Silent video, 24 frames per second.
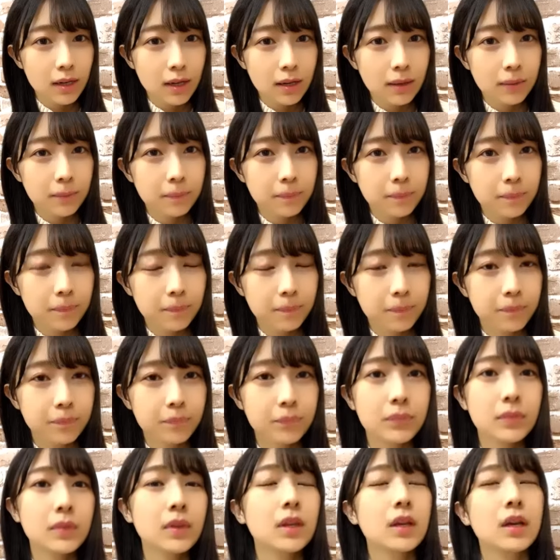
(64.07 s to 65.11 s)
ら
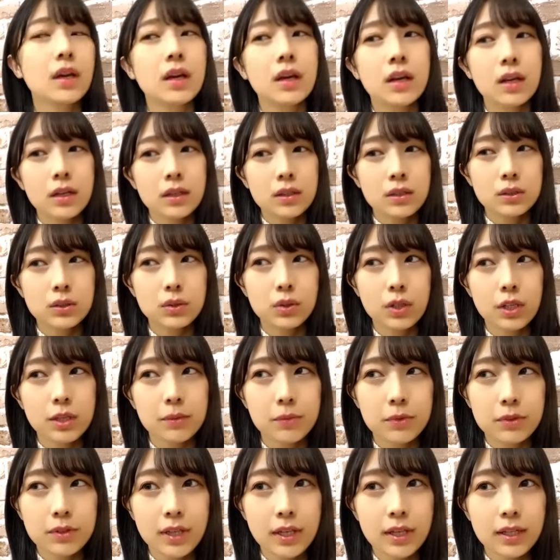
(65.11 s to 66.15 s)
それ
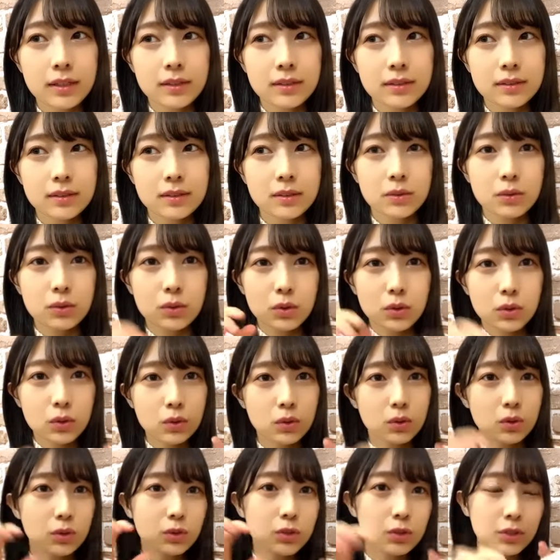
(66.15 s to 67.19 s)
もね
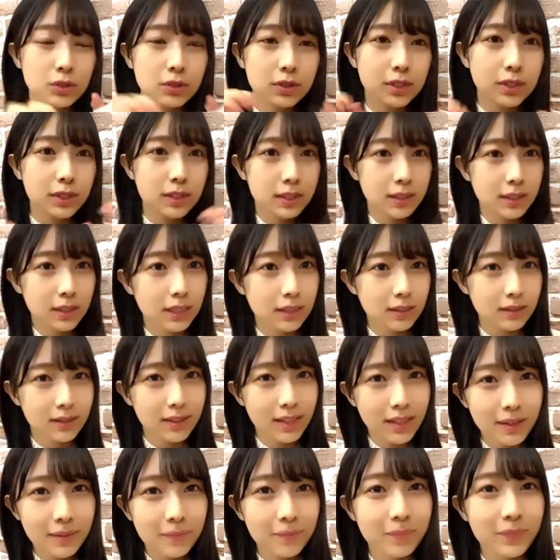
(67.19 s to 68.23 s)
こう順位になっ
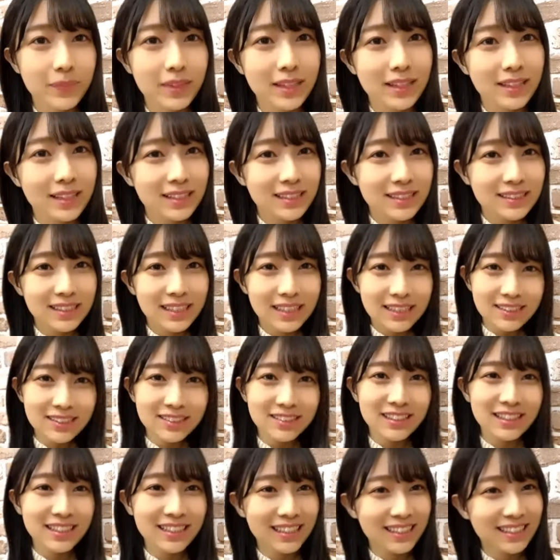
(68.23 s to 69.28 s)
て最
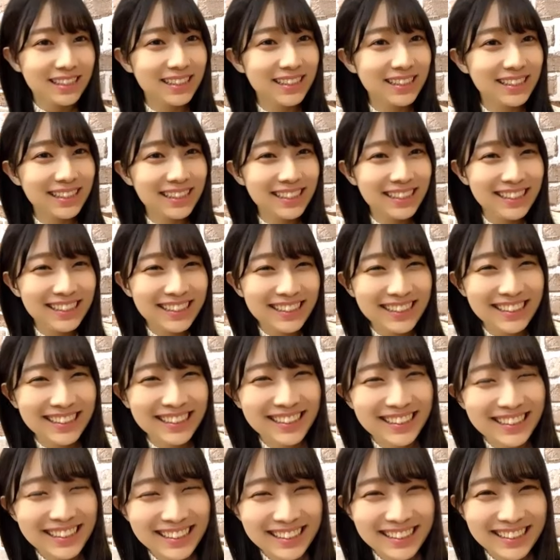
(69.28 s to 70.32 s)
終的に
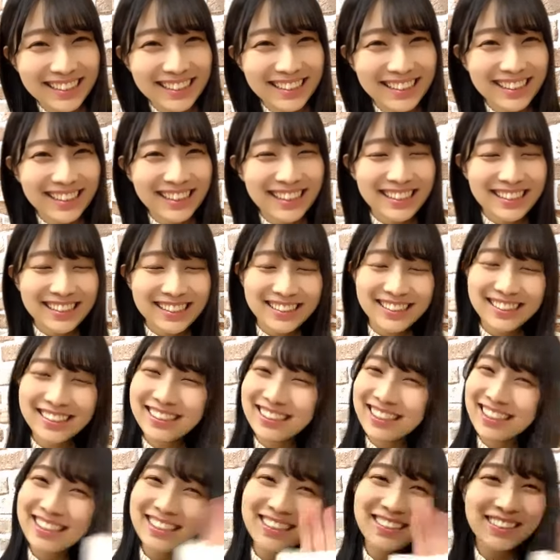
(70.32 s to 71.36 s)
ちょっと
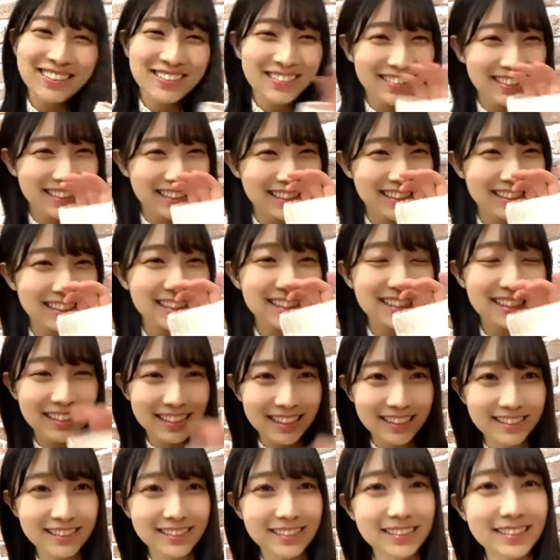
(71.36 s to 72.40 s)
説明難しいんだ
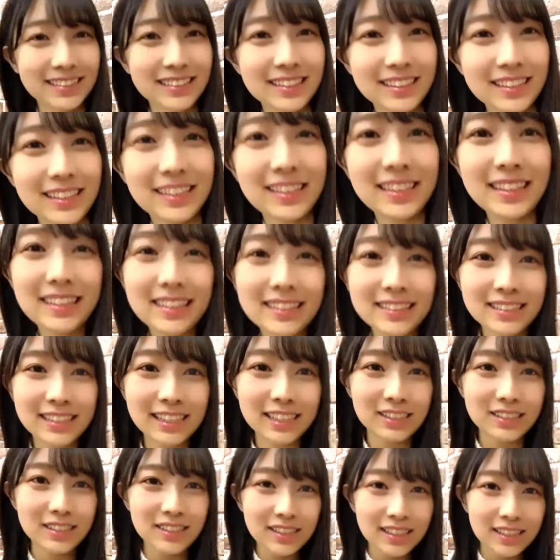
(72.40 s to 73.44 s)
けど
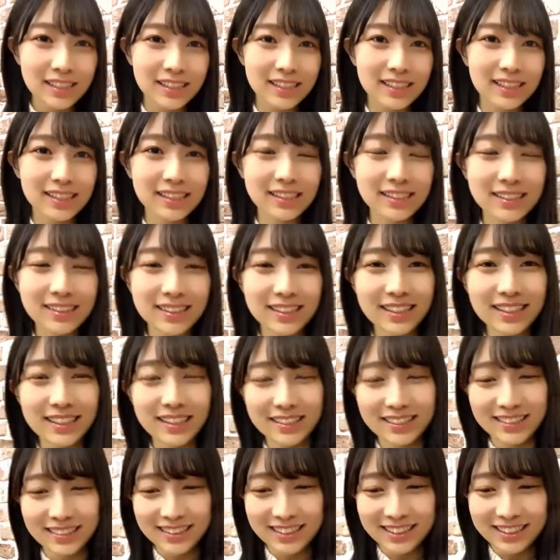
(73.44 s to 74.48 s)
最終的に
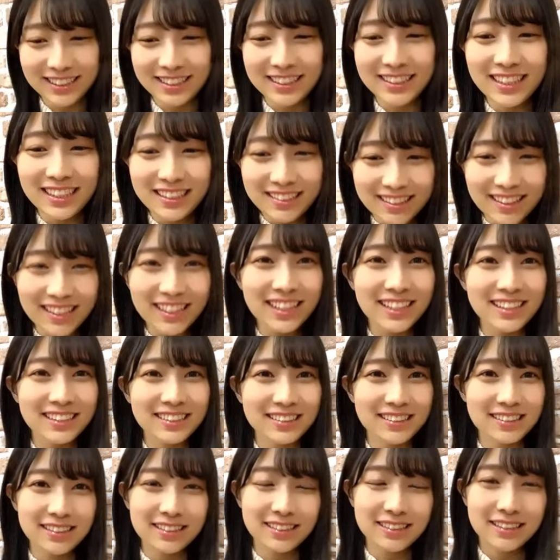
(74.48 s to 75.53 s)
1位だったら
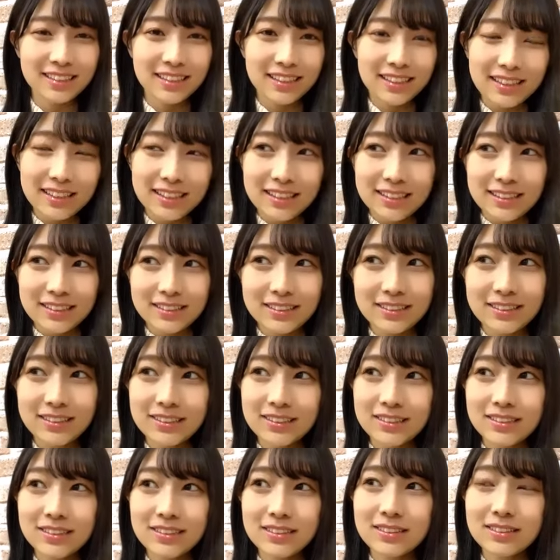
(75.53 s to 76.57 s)
こう
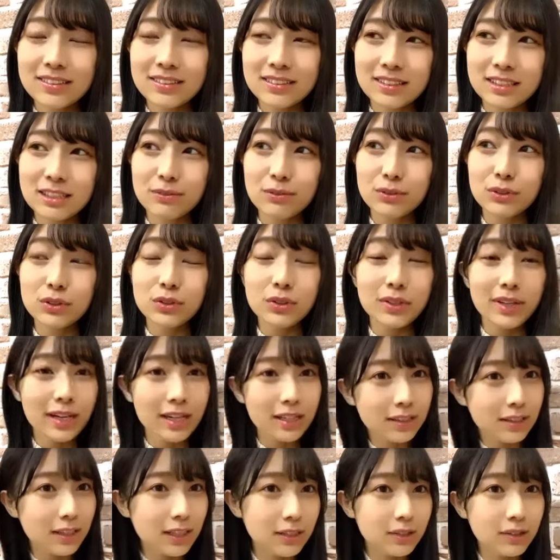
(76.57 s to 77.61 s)
自分のや
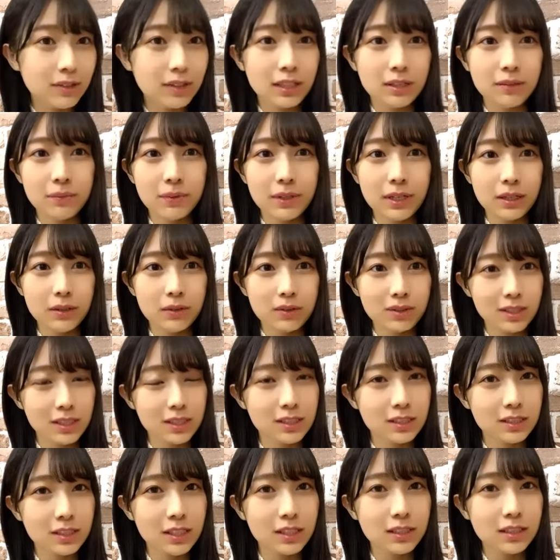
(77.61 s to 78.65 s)
りたいグラビアをさ
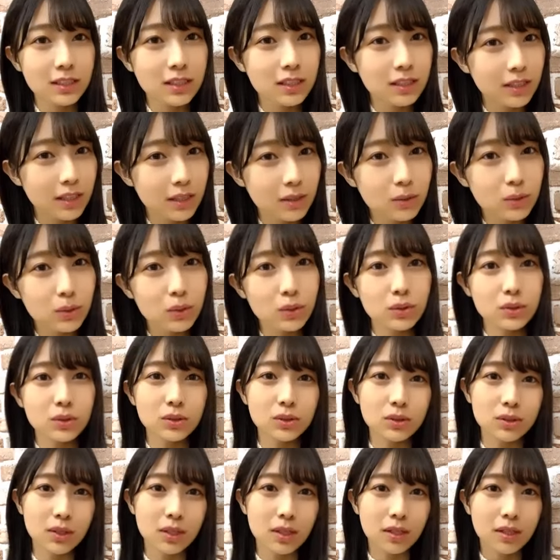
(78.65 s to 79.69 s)
せていただけるとい
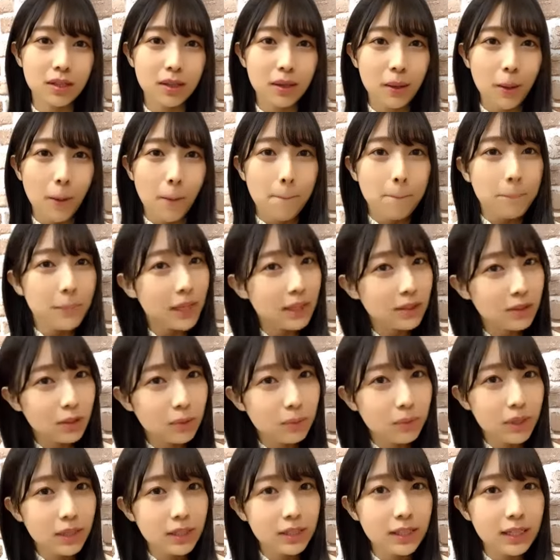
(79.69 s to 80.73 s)
う何と
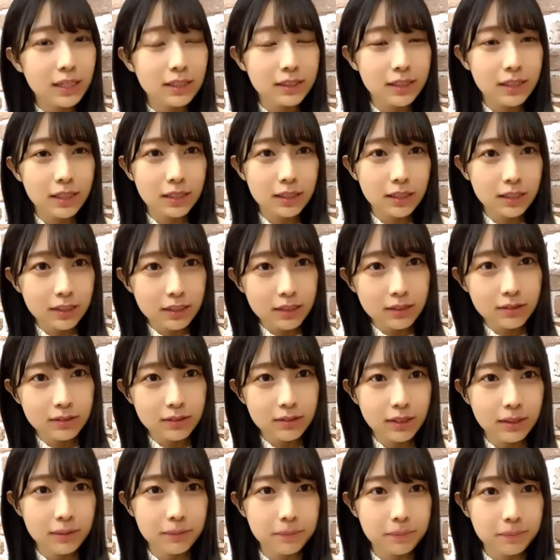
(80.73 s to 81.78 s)
もありがたい企画
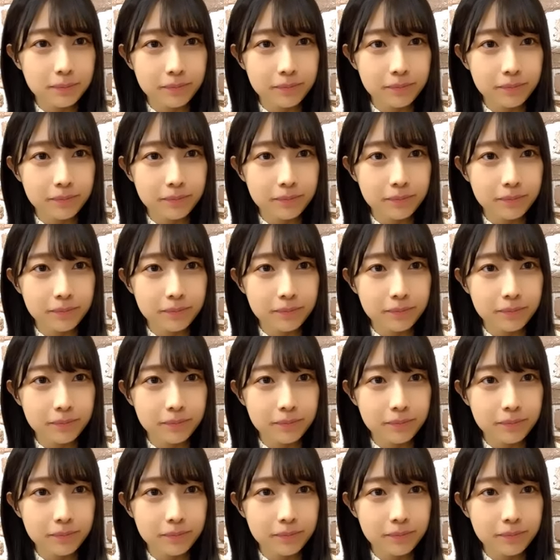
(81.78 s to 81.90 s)
で